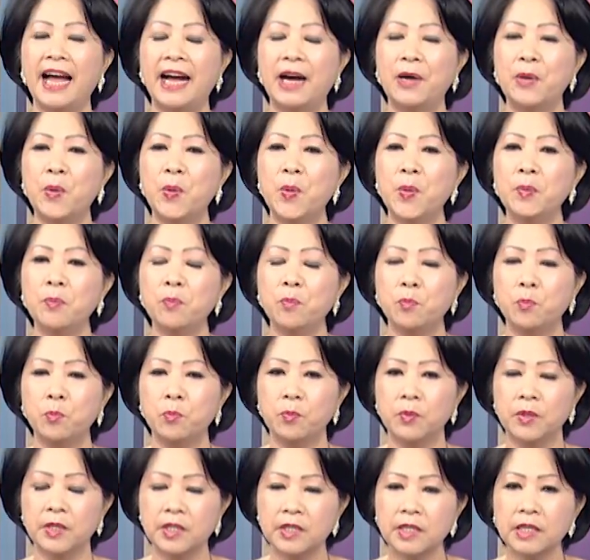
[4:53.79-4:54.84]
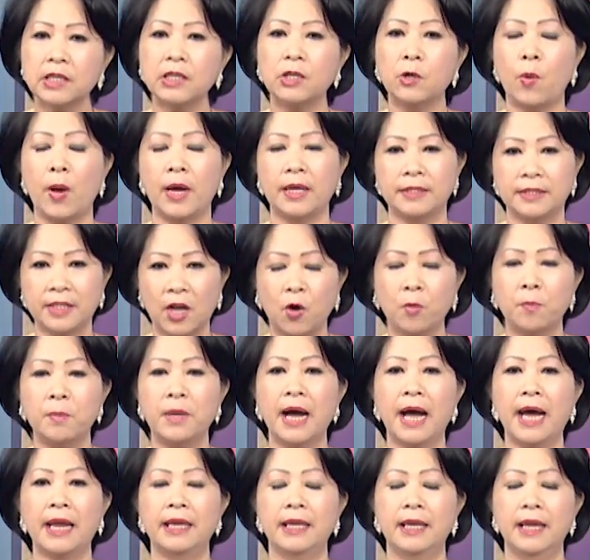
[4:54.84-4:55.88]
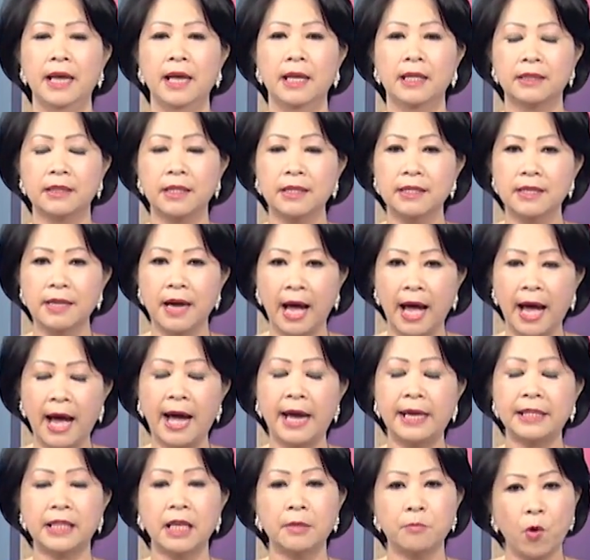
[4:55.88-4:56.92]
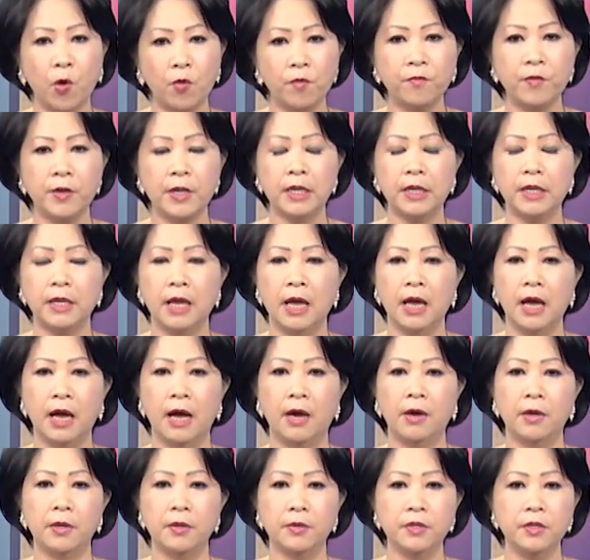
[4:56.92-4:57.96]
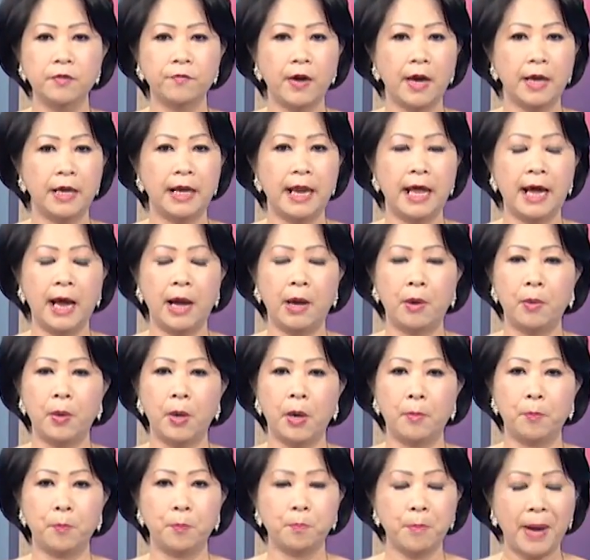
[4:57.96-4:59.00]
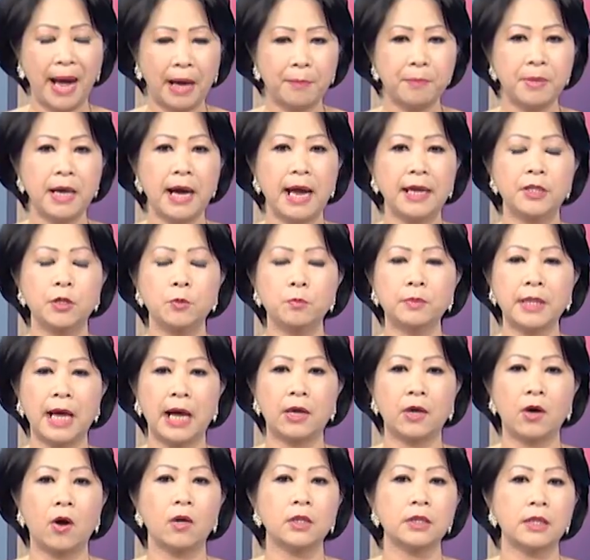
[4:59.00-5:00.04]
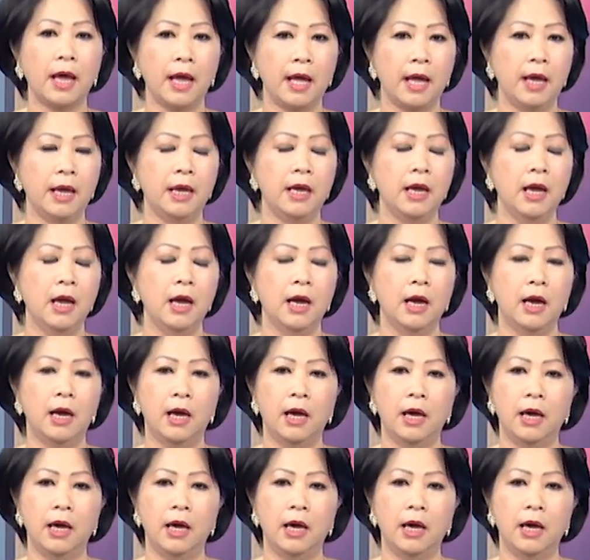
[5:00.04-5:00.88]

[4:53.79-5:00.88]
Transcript: uống trước hoặc sau bữa ăn từ 2 tới 4 viên. Ờ, như vậy là ba bữa ăn chúng ta có thể uh,